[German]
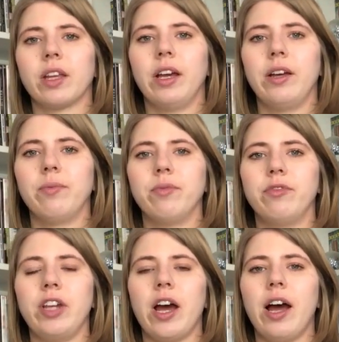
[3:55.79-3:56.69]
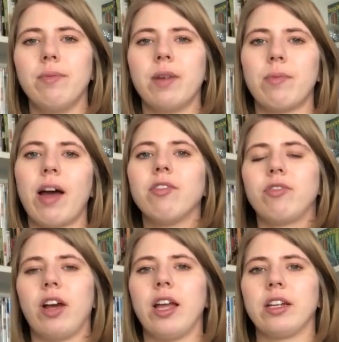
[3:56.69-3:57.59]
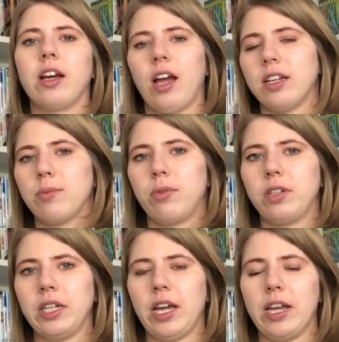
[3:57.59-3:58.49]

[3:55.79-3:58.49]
ähm, wir haben am Anfang ein Charakterporträt